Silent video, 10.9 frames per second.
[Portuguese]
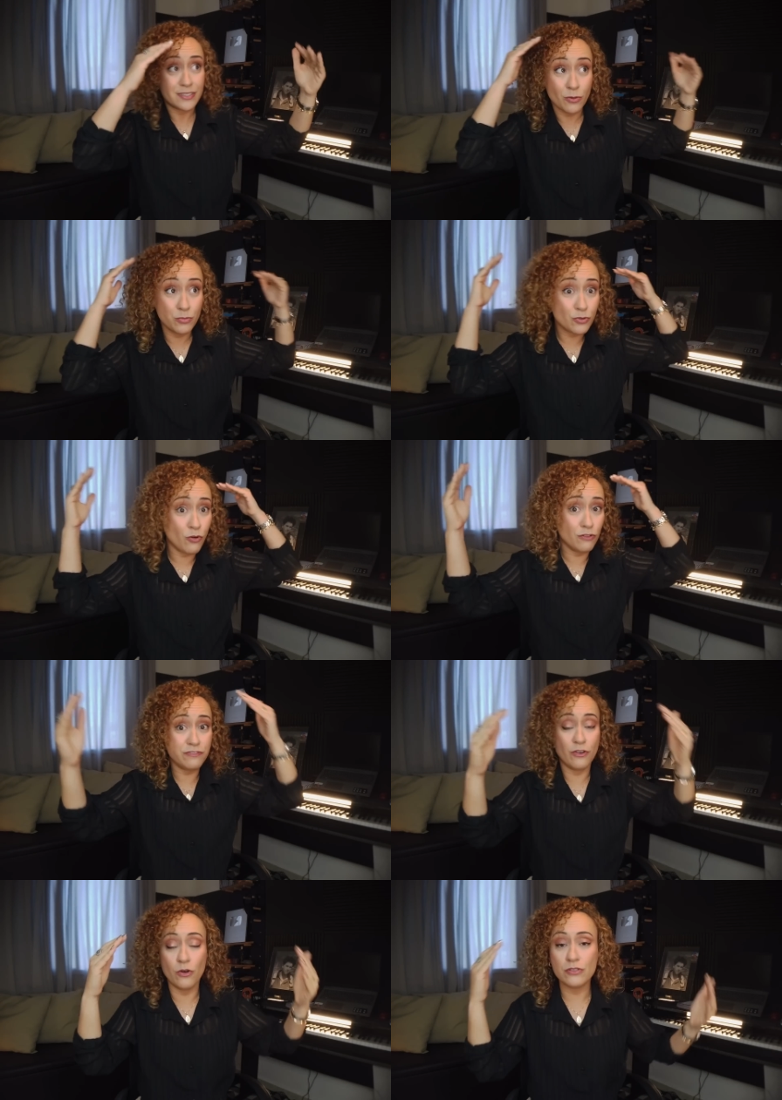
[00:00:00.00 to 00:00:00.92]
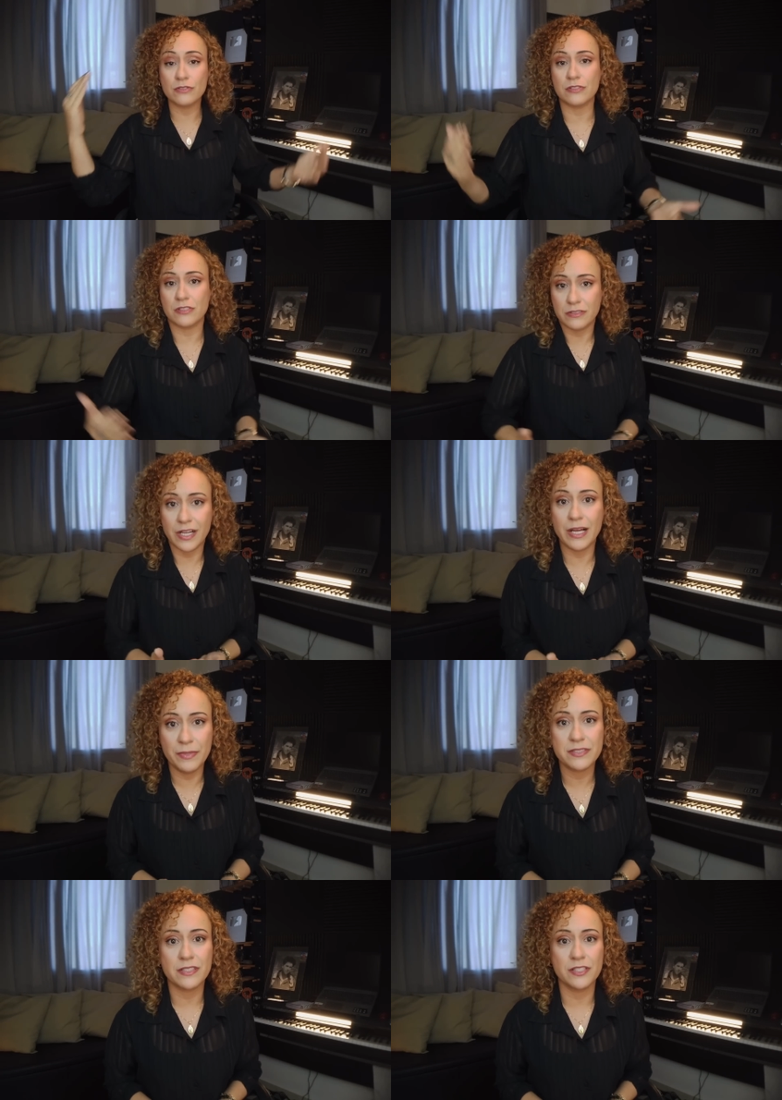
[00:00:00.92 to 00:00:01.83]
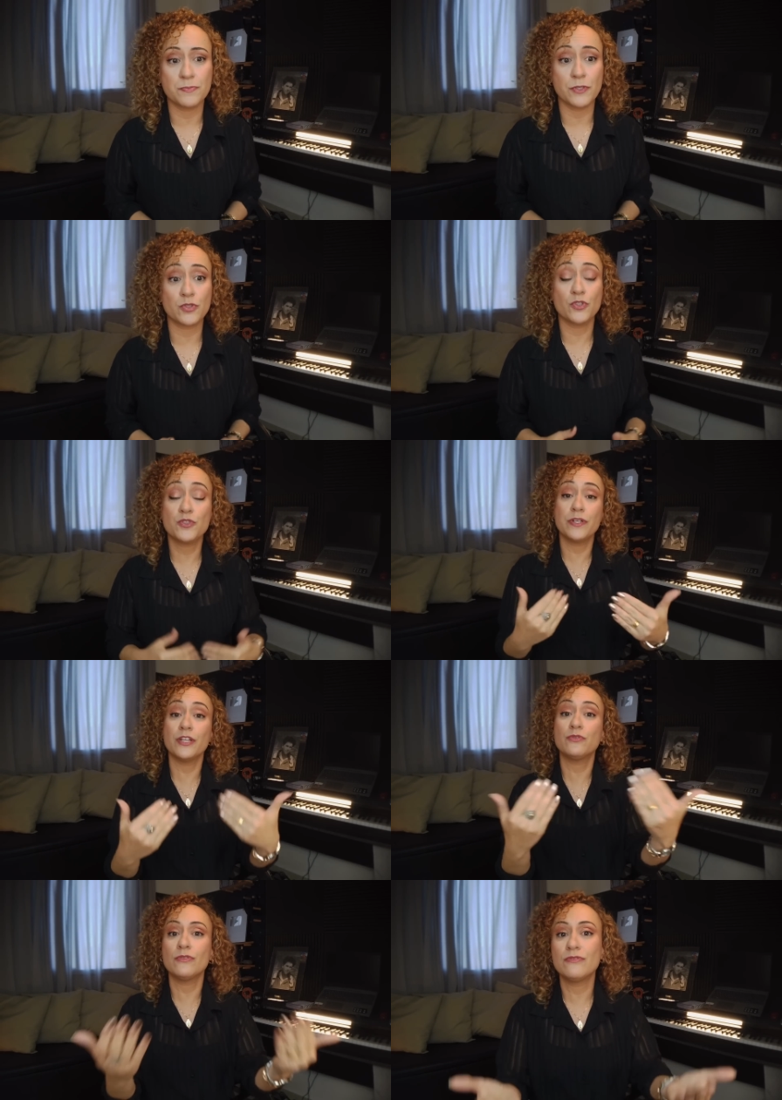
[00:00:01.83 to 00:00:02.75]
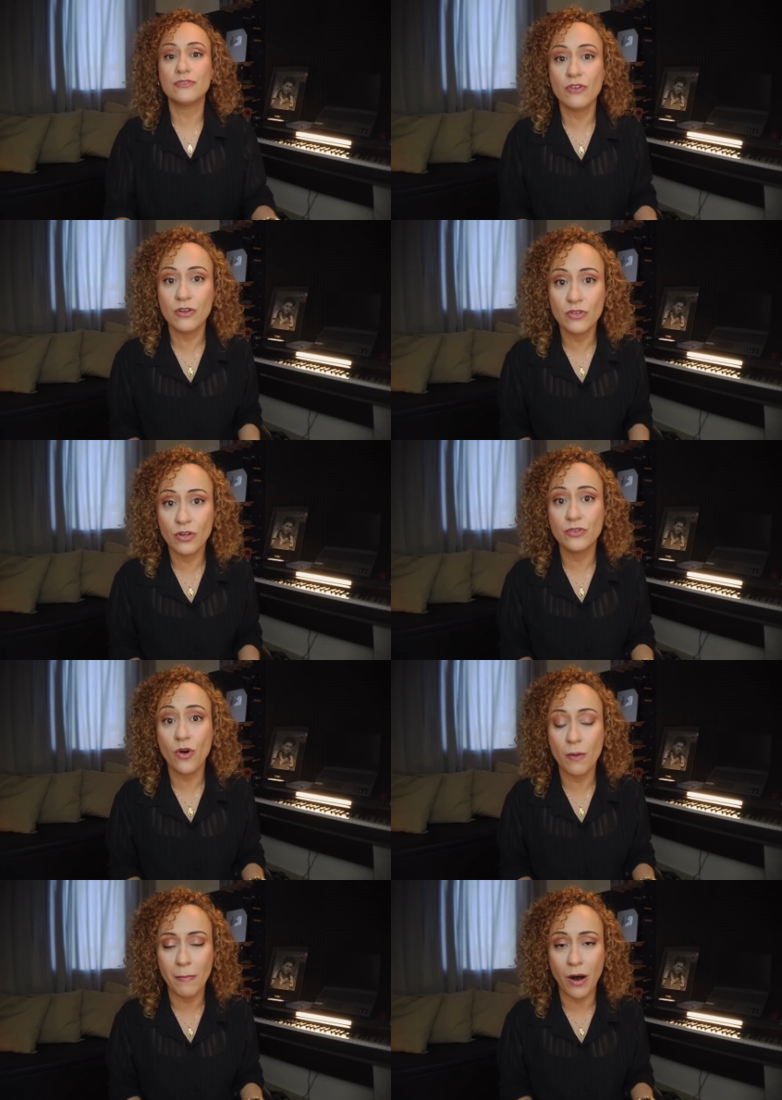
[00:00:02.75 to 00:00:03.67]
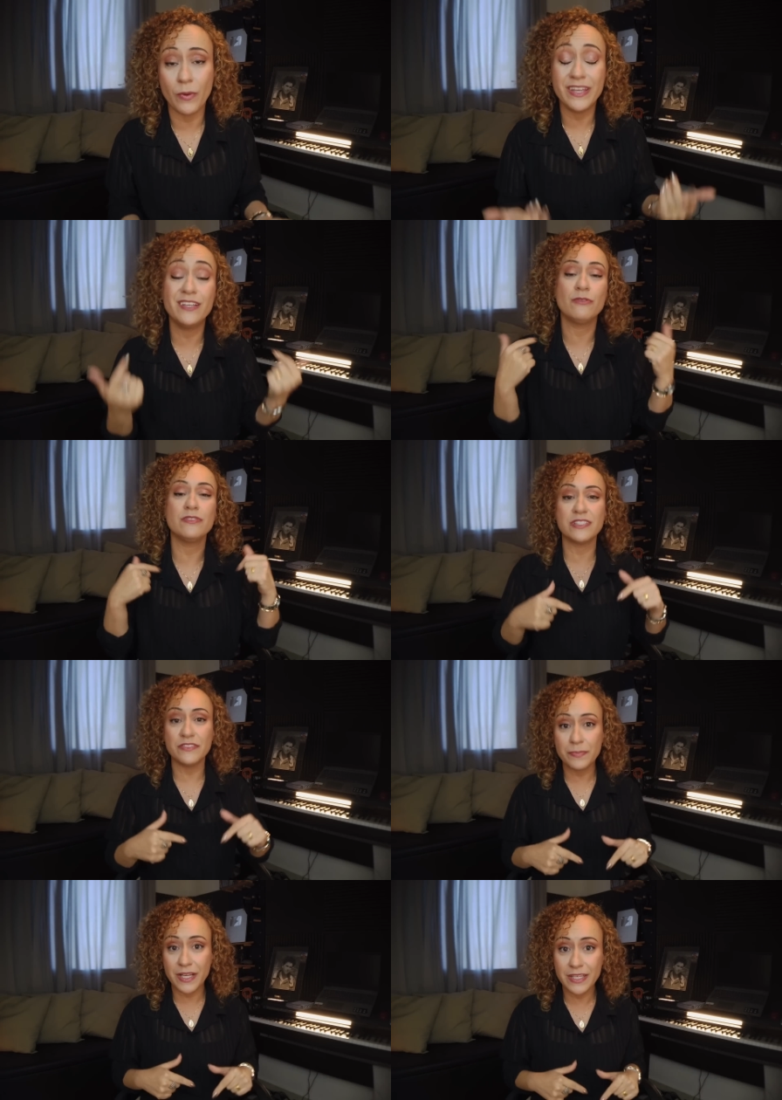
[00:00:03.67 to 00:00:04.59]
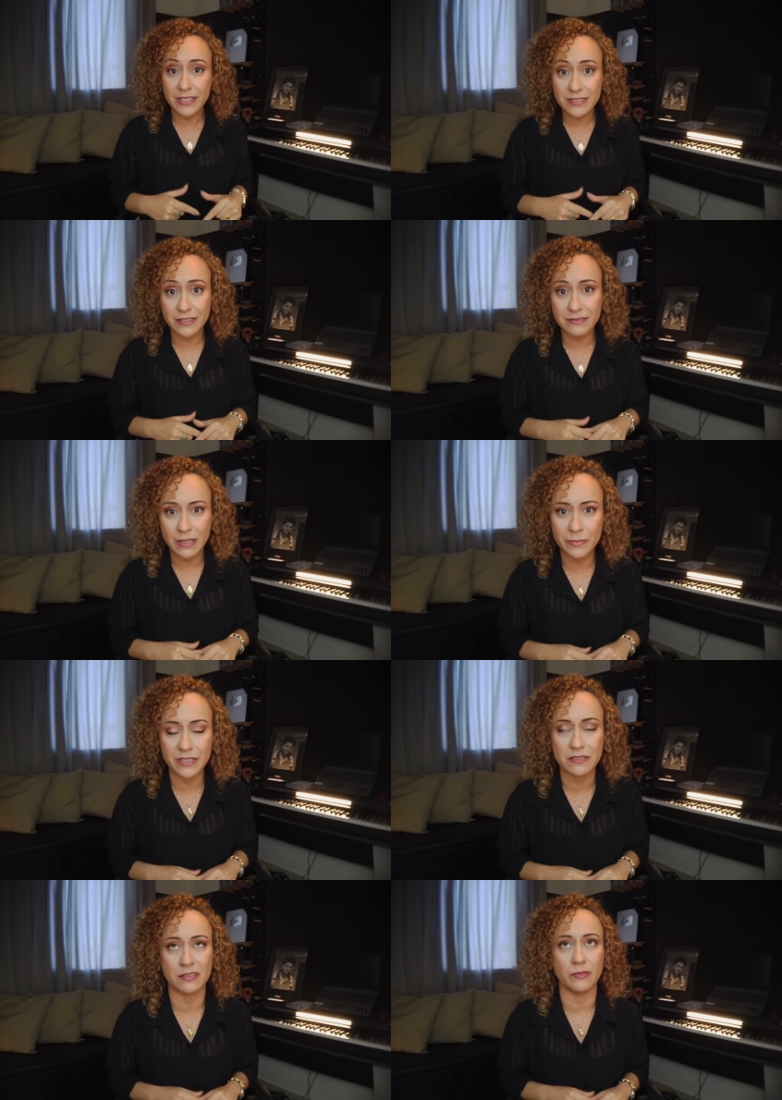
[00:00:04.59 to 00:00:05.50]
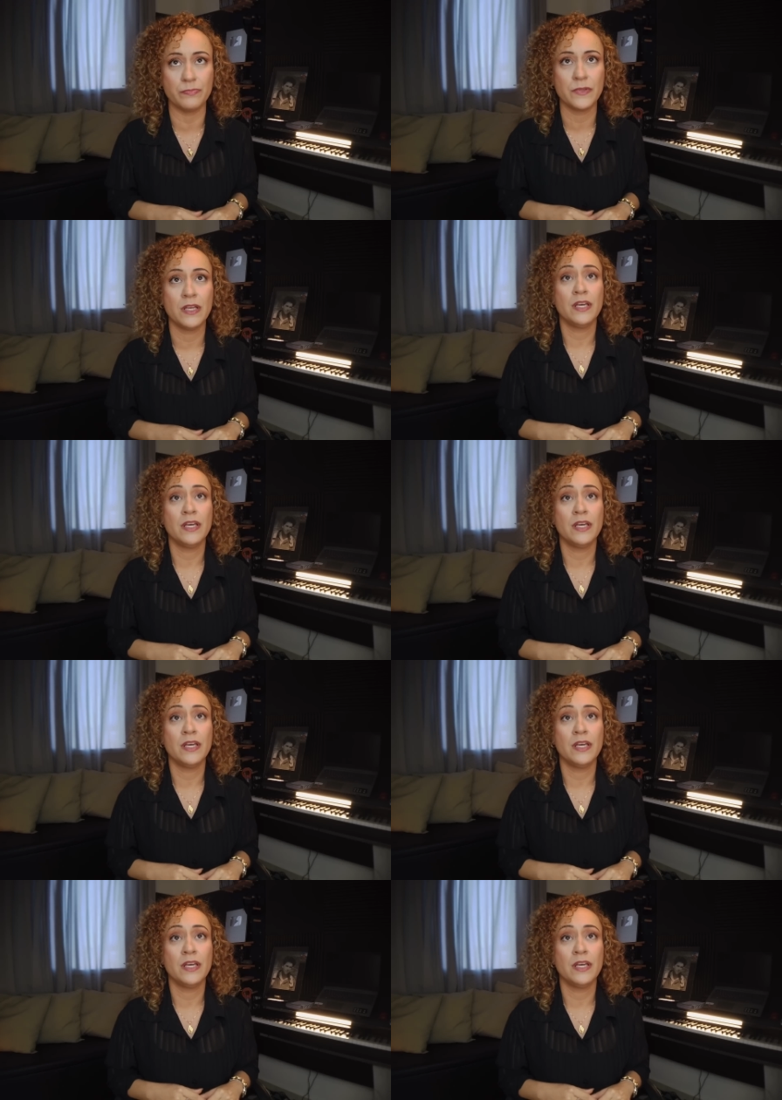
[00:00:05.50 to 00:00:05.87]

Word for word: estão muito confusos na cabeça das pessoas, porque tudo se tornou normal, inclusive para ir à Santa Missa.